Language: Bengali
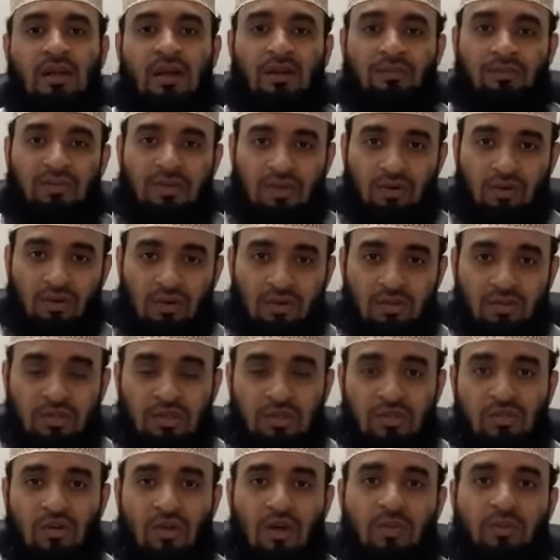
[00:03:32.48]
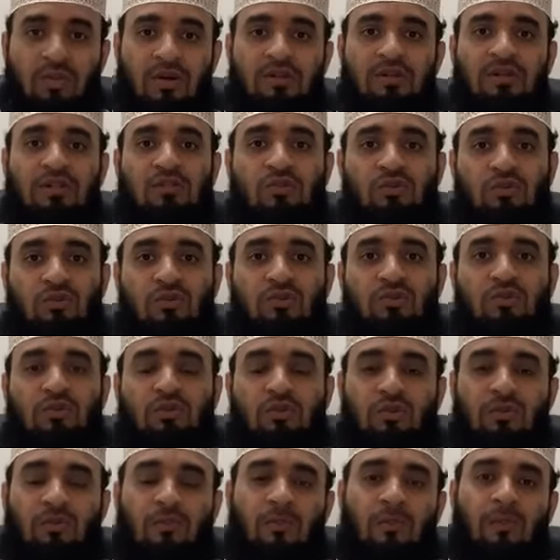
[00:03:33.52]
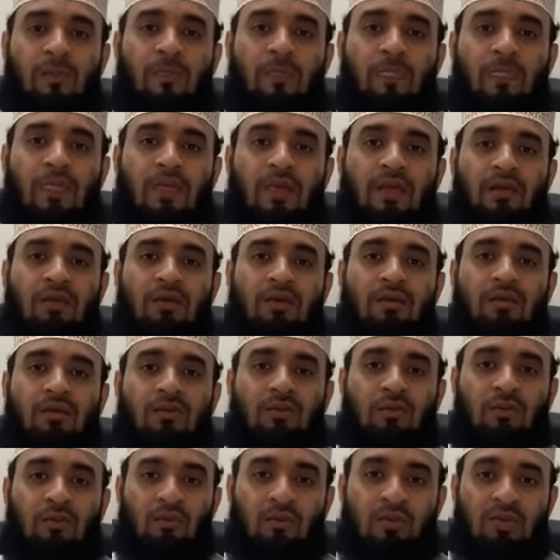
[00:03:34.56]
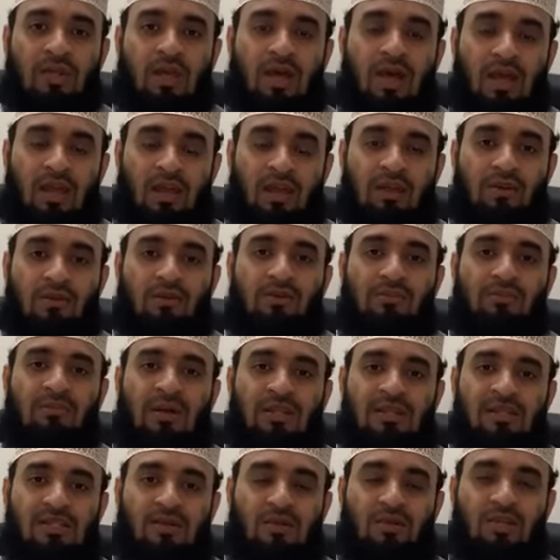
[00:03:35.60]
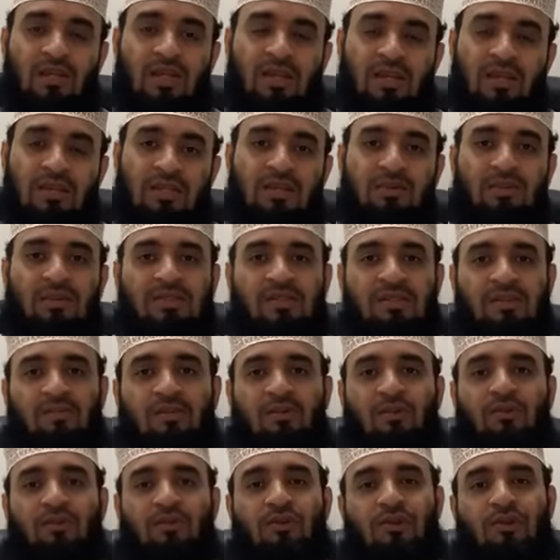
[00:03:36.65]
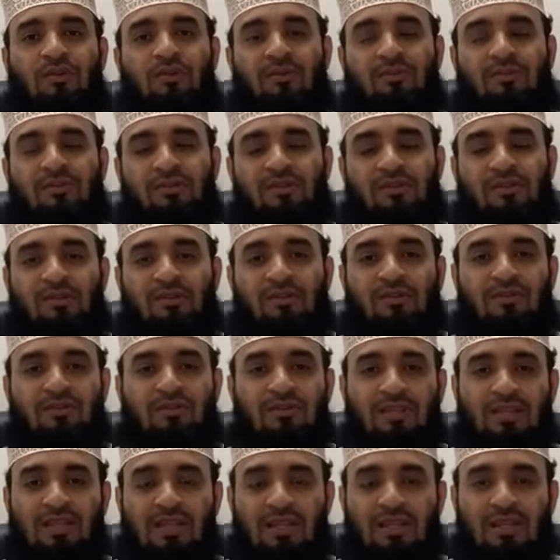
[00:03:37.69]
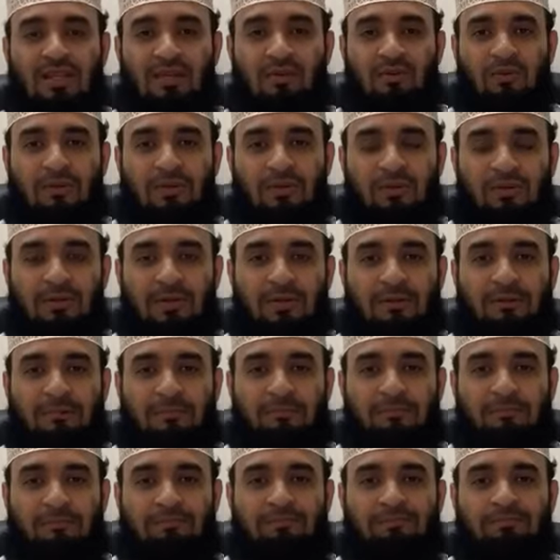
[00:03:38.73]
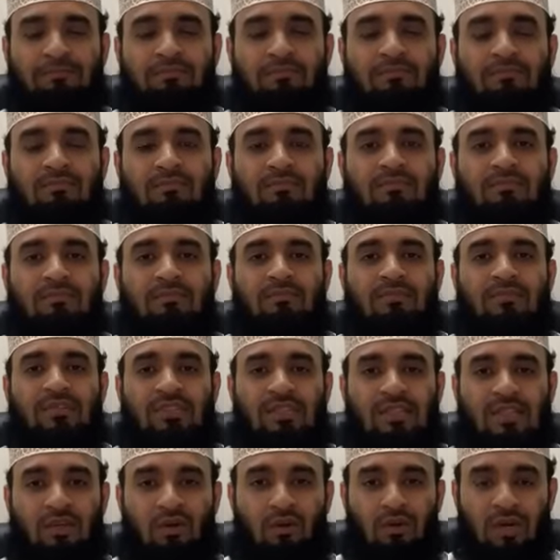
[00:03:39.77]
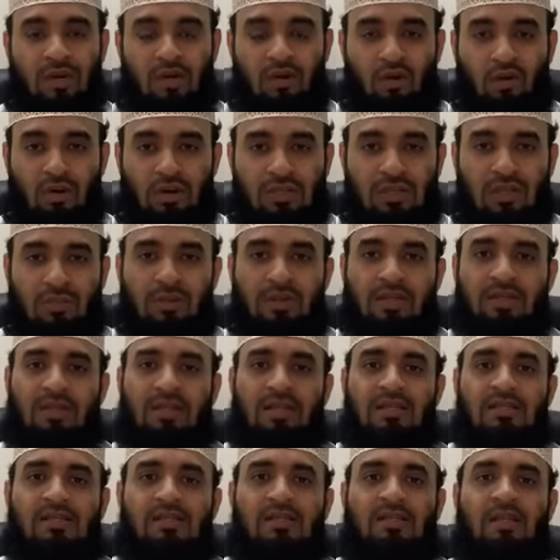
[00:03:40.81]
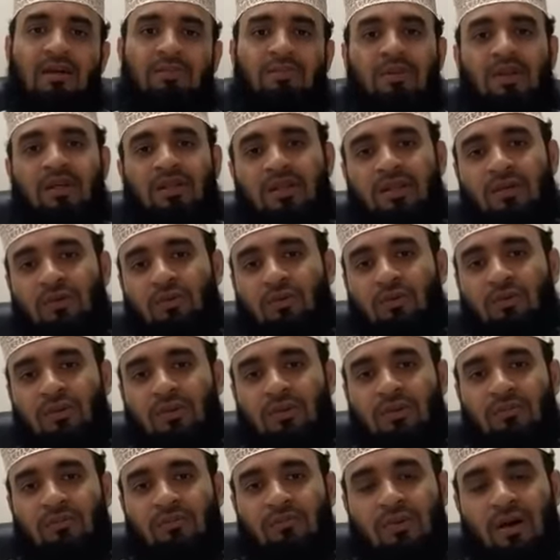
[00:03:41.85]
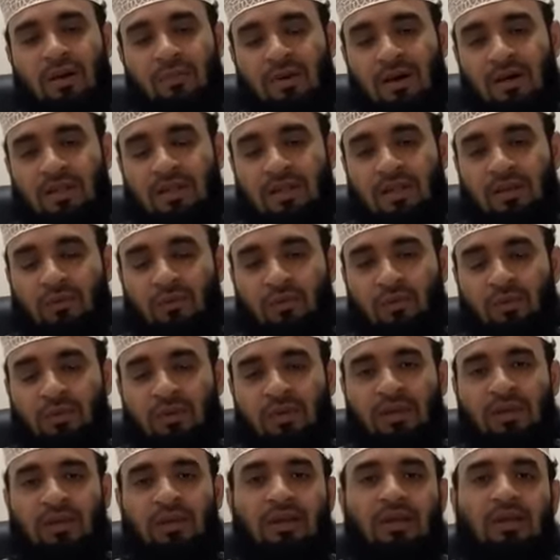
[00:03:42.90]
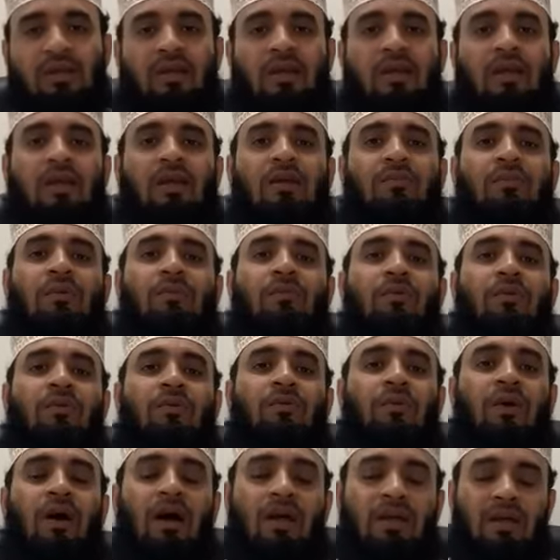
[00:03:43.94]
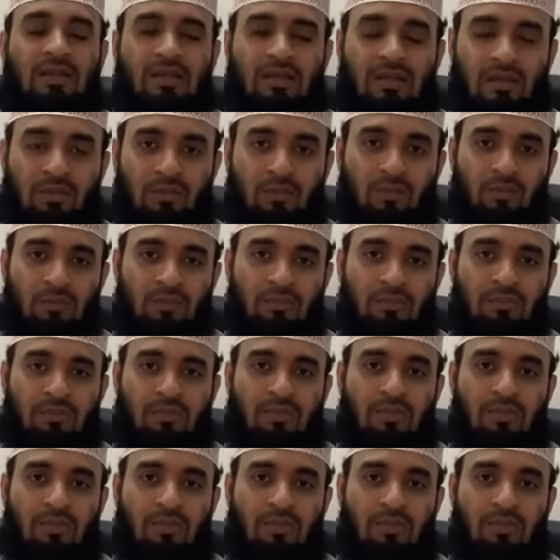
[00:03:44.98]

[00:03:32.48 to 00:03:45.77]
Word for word: আপনার ঘরে যদি ছয় মাসের ছোট্ট দুধ খায় এরকম বাচ্চাও থাকে সেই বাচ্চার পক্ষ থেকেও আপনি সদাকতুল ফিতর আদায় করে দিবেন যিনি ঘরের কর্তা ব্যক্তি আছেন আপনি আদায় করবেন বাবা আদায় করবে কিংবা বড় ভাই আদায় করবে